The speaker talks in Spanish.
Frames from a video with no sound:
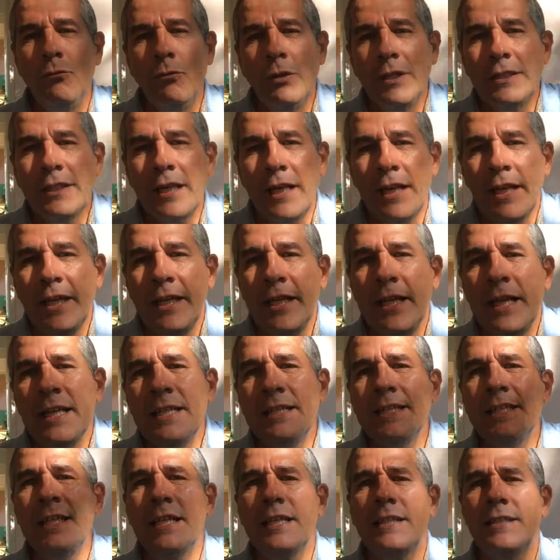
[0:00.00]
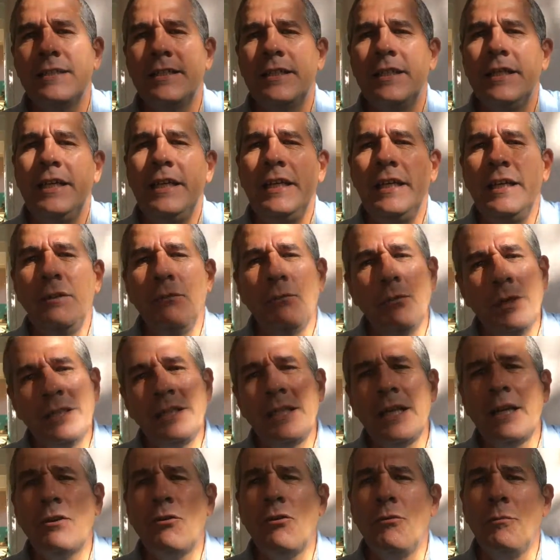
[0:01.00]
nuestras iglesias y
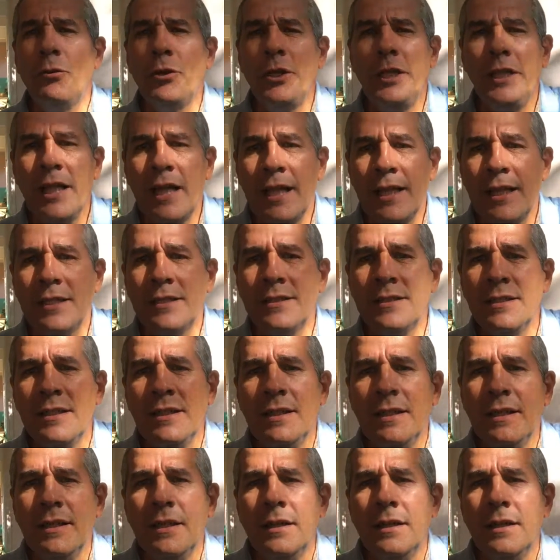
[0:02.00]
nuestras comunidades.